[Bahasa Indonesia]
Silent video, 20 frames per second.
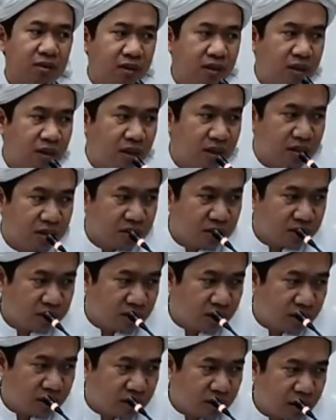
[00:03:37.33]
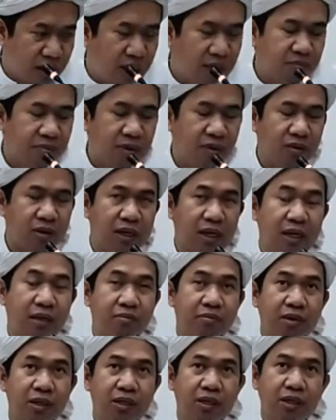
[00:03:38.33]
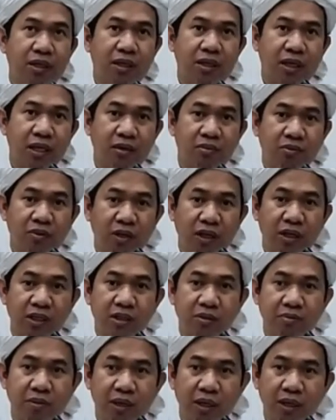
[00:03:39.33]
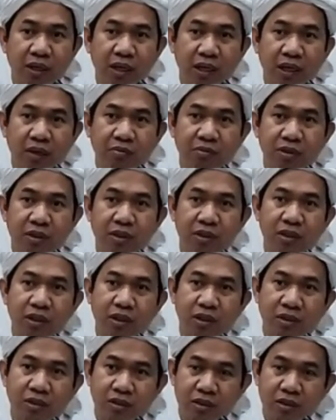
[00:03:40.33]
Iya. Kalam oh kalam kita, kalam orang kita bilang kalam kita.